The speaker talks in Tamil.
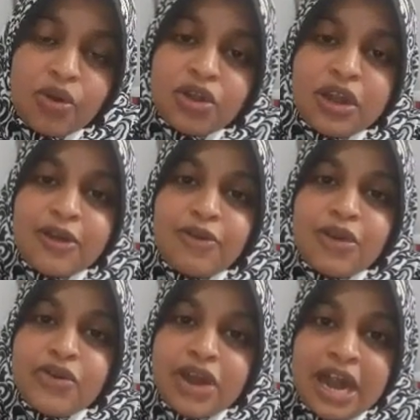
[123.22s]
கோர்ட்டில்
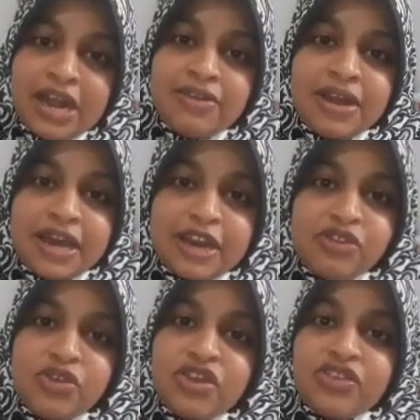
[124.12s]
உள்ள ஒரு
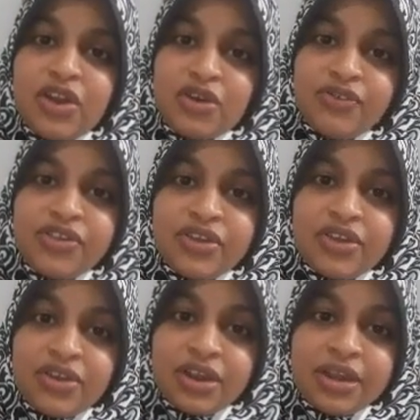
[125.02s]
அலுவலகர் ஜுடிஷியல்
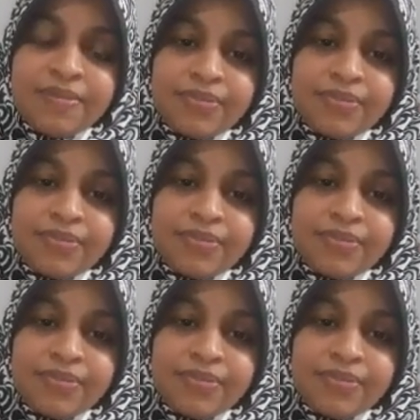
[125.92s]
ஆஃபீஸரோட